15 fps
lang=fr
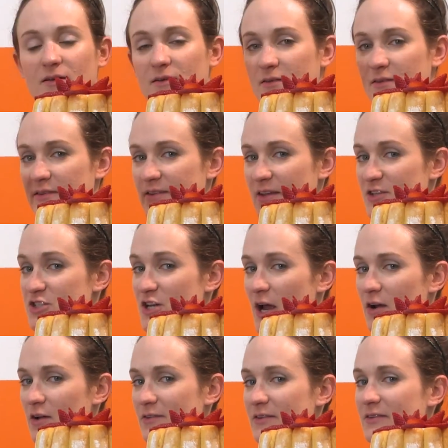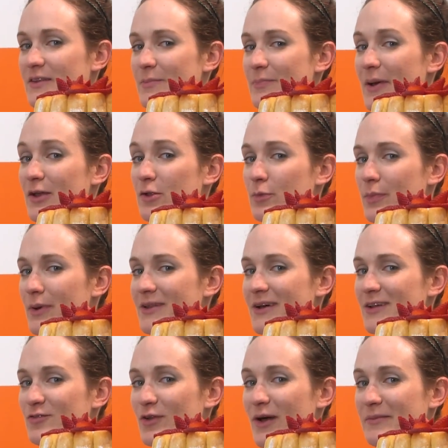Si cette charlotte n'est pas une bonne
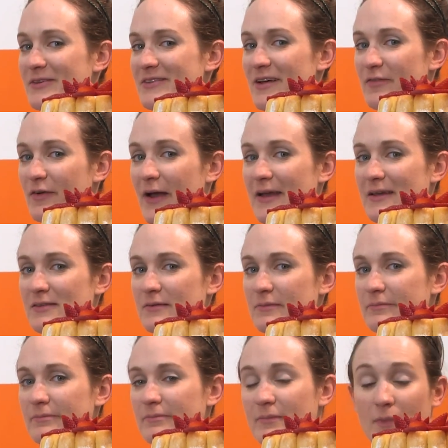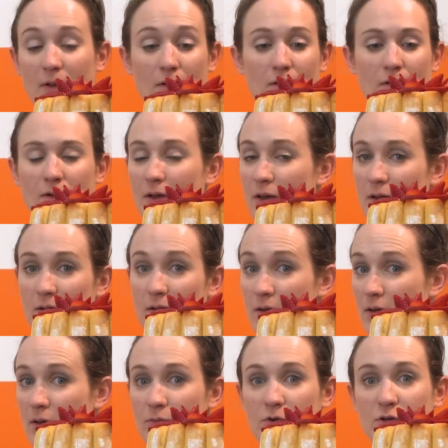raison de ramener sa fraise,
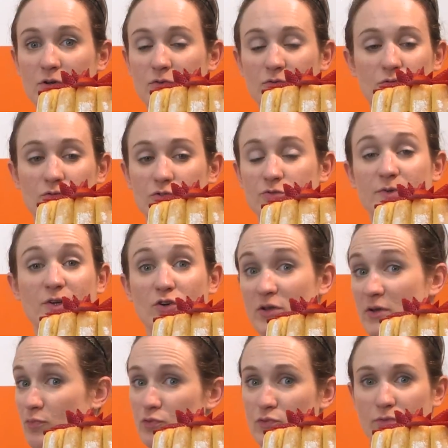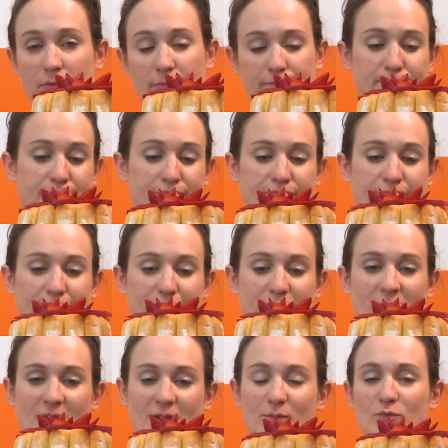moi, euh, je m'y connais plus.
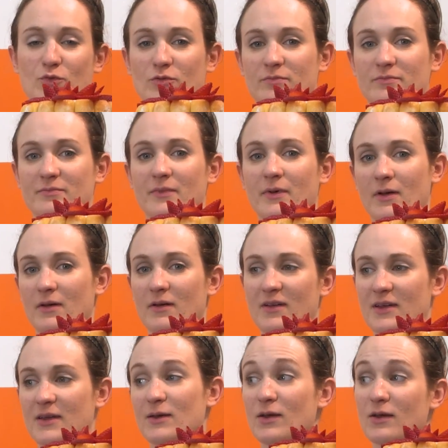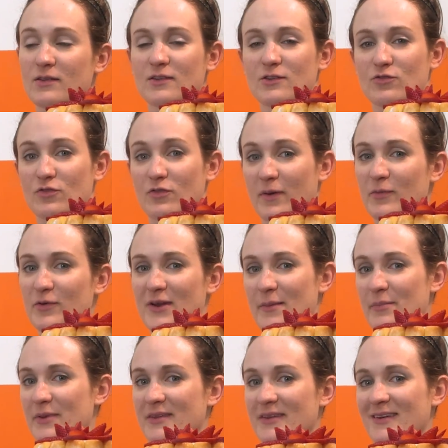Bon, et si tu veux vraiment te la
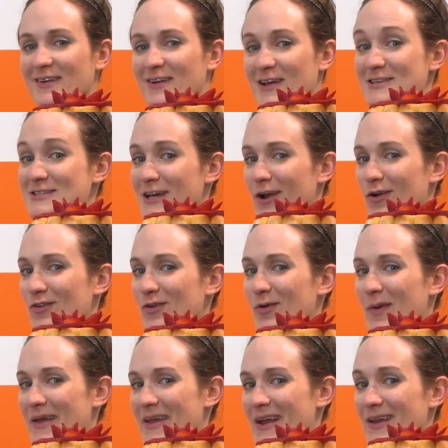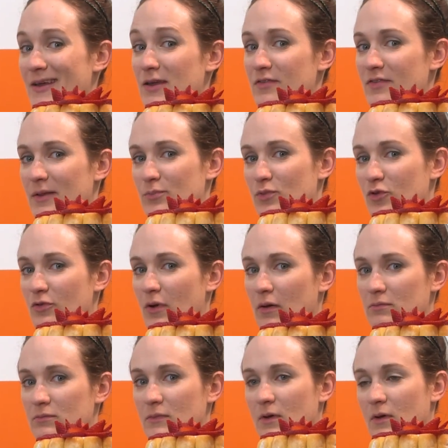péter, euh, la charlotte royale est faite pour
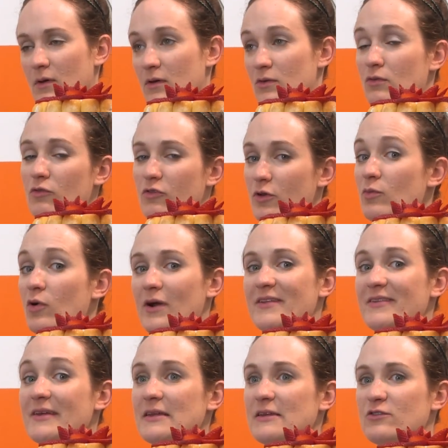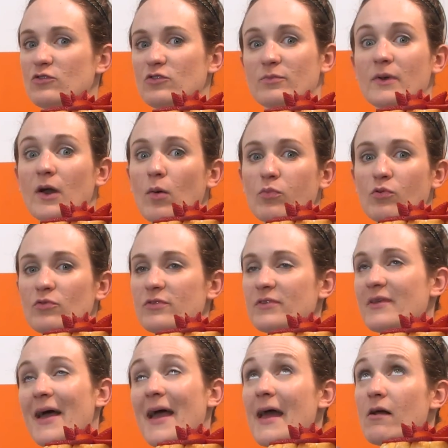toi. Non seulement elle est délicieuse, mais en
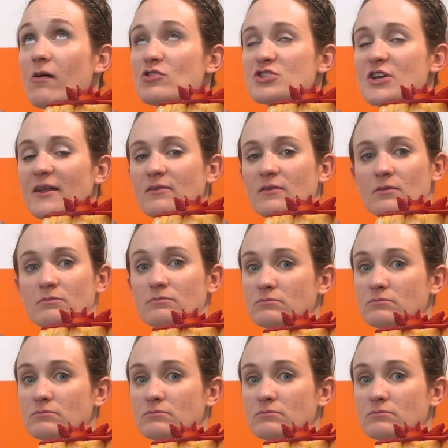plus, elle en jette